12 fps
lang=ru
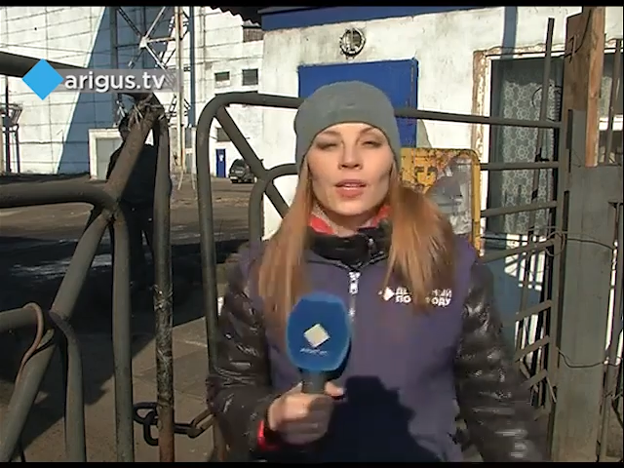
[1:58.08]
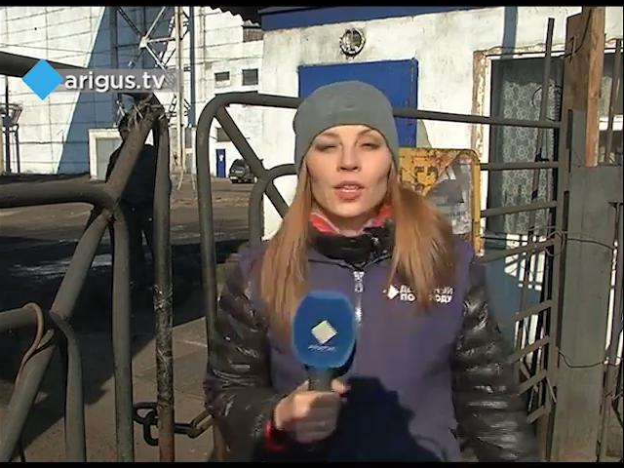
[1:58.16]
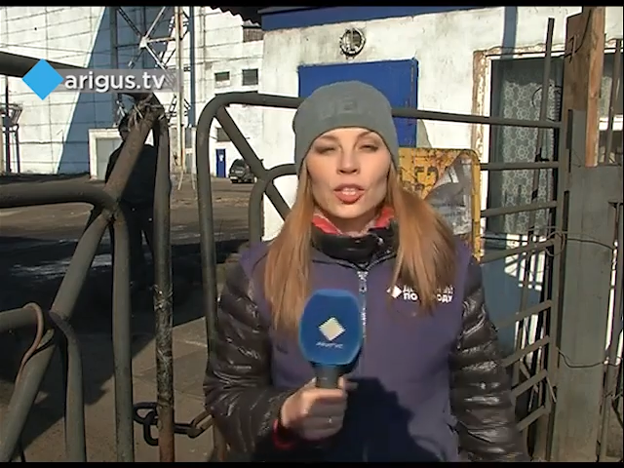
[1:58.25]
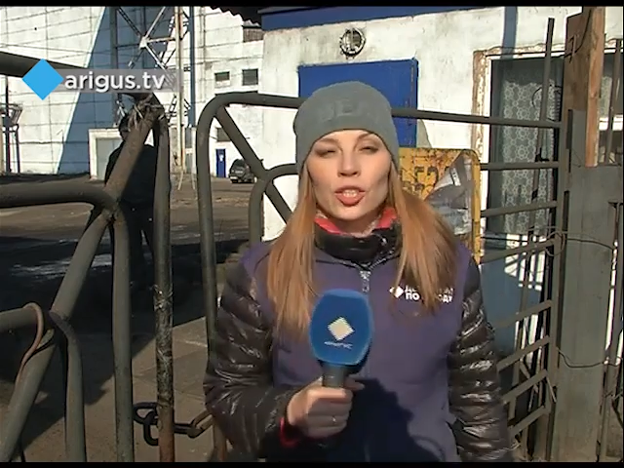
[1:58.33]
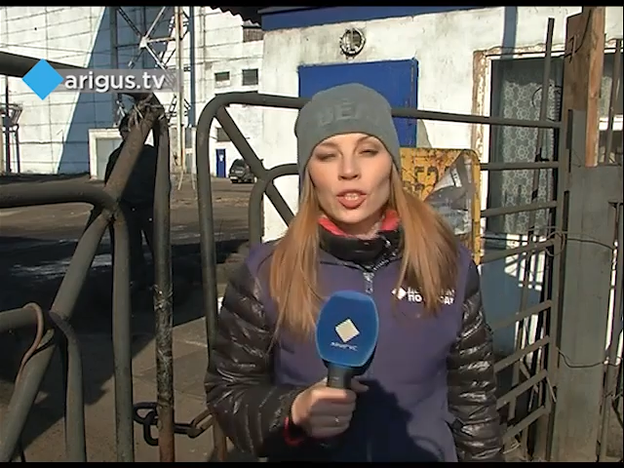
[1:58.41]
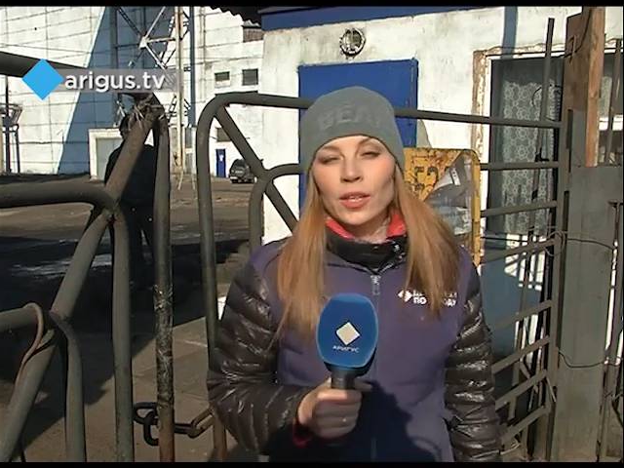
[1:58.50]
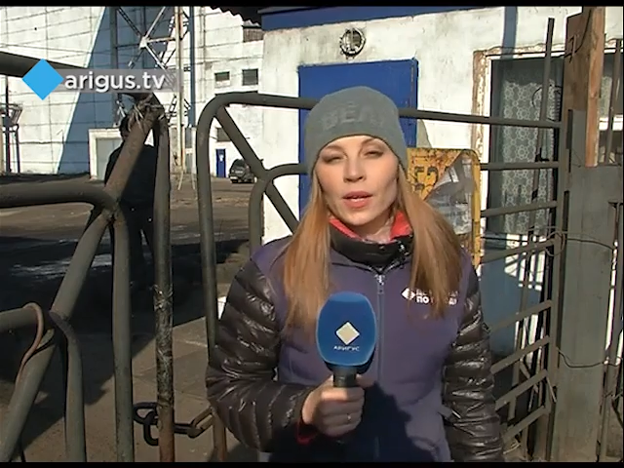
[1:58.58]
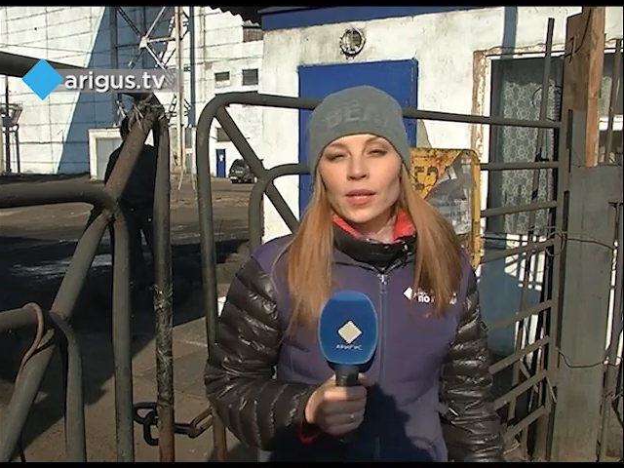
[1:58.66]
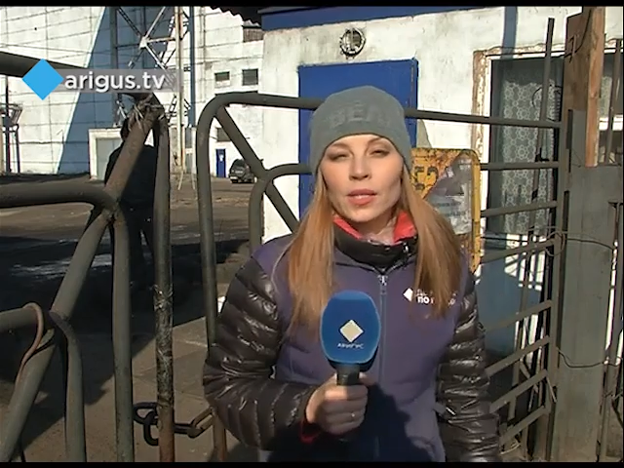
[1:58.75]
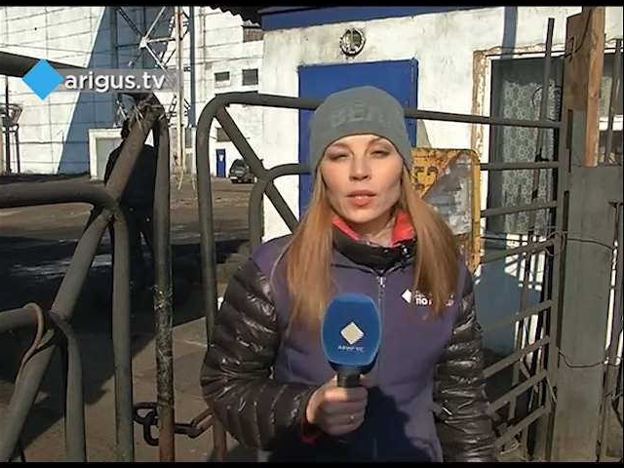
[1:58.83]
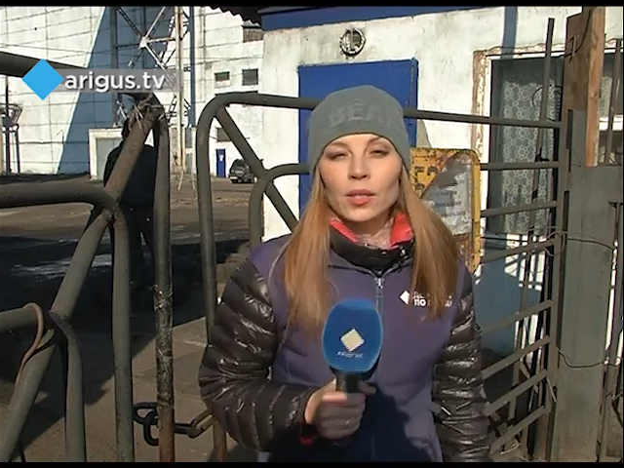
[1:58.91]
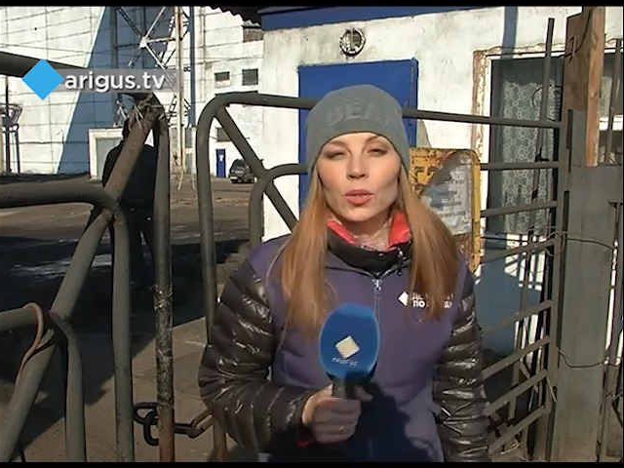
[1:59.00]
Инженер
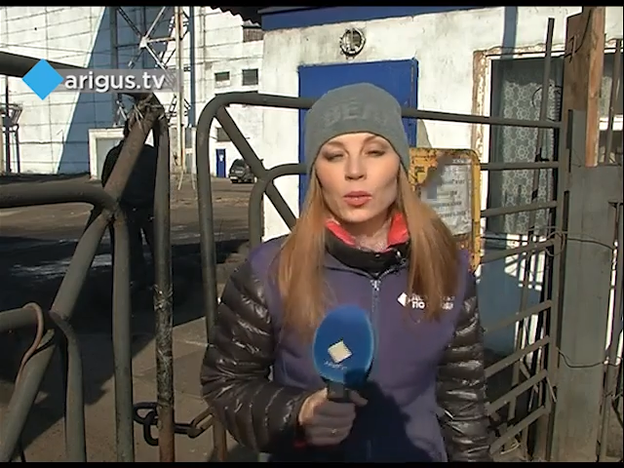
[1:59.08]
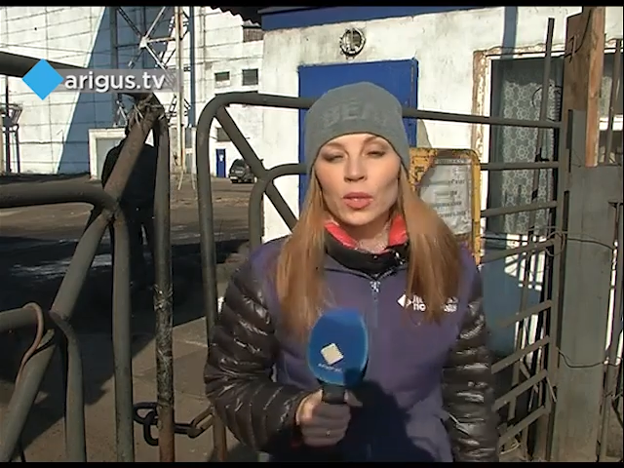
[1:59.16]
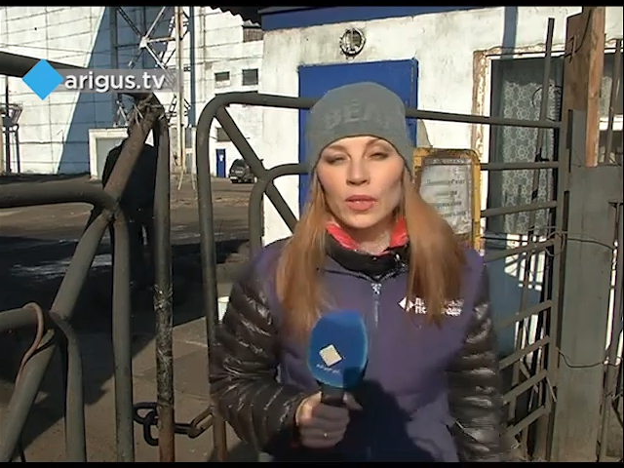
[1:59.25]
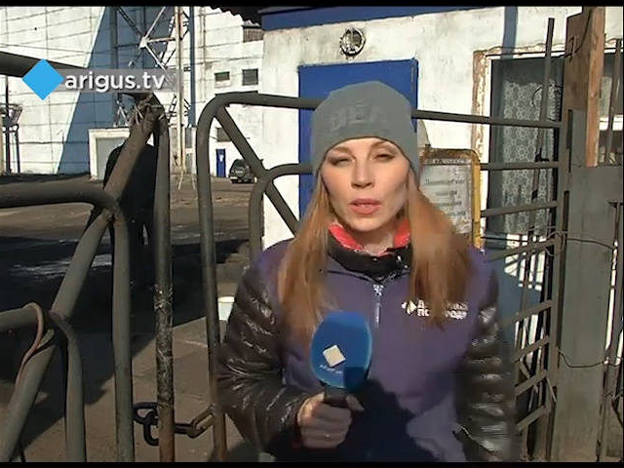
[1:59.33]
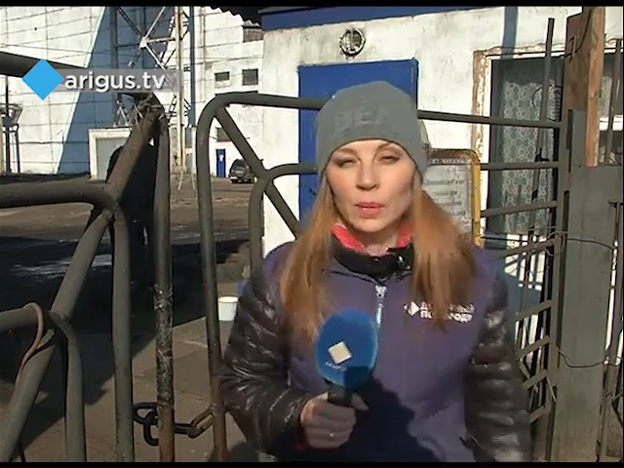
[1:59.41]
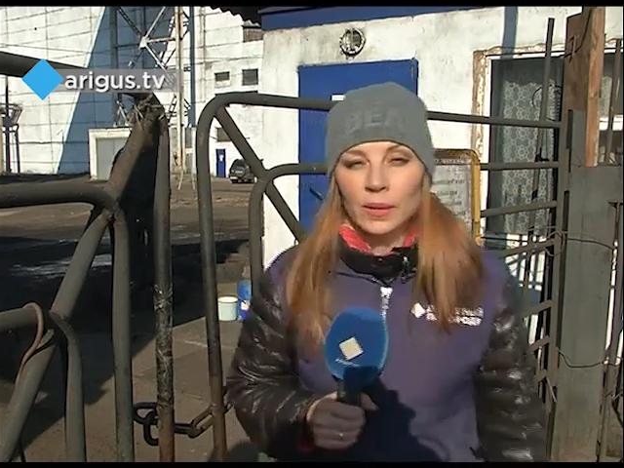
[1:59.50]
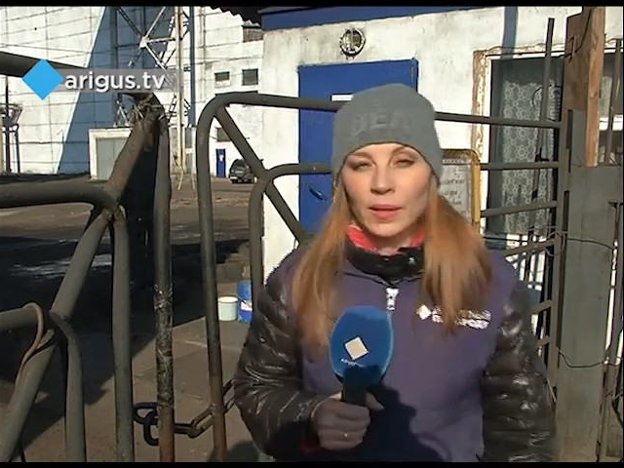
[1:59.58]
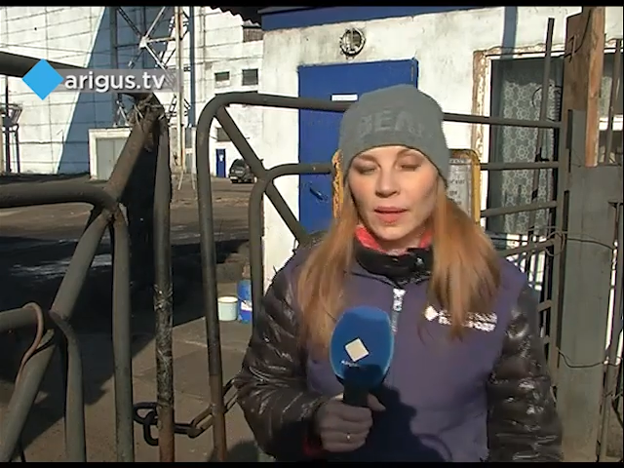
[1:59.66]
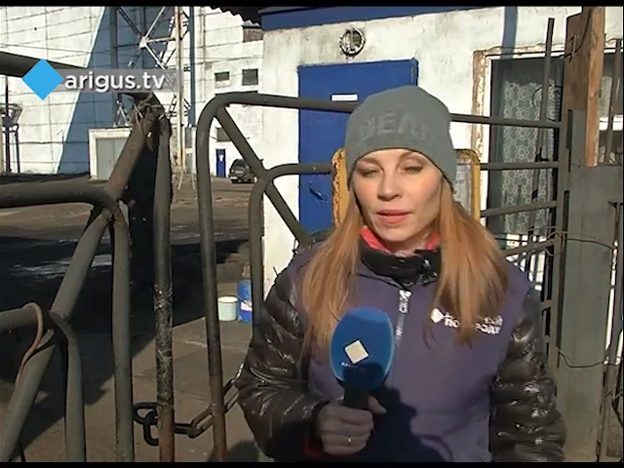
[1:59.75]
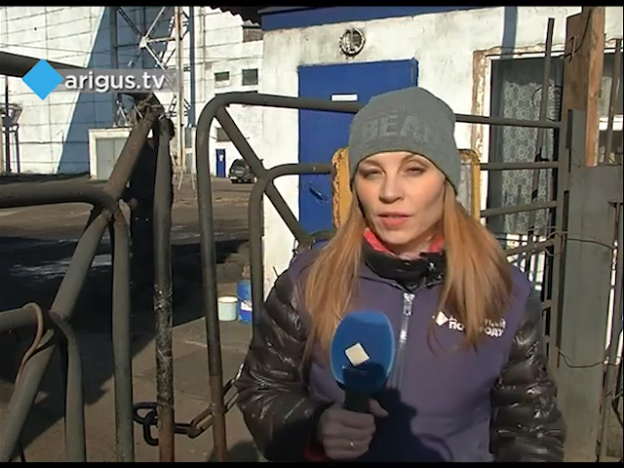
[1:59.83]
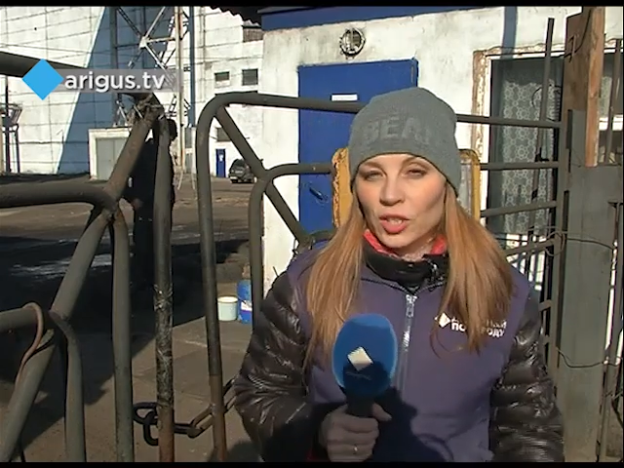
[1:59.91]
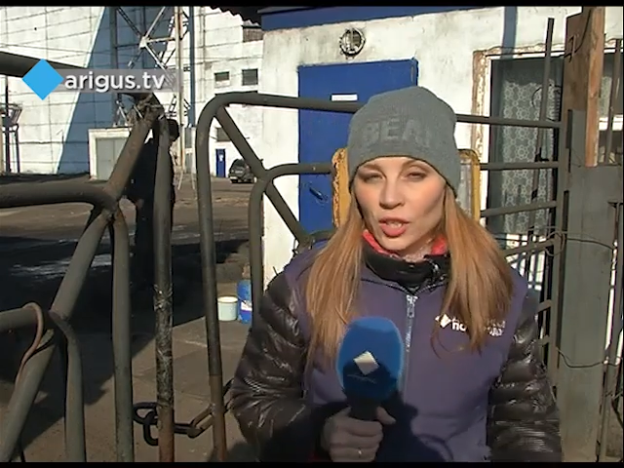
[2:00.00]
котельной Юго-Западной
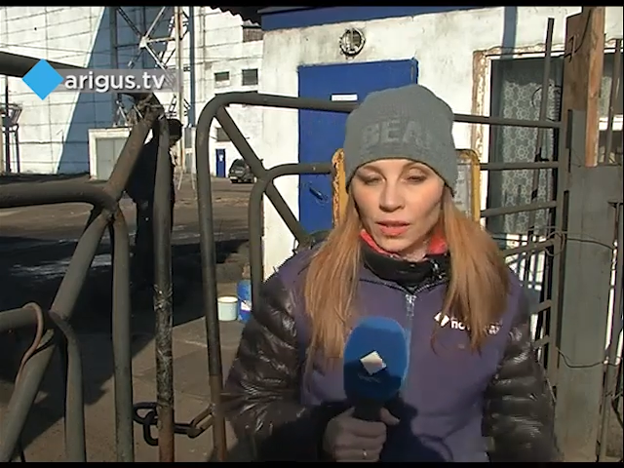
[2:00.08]
отвечать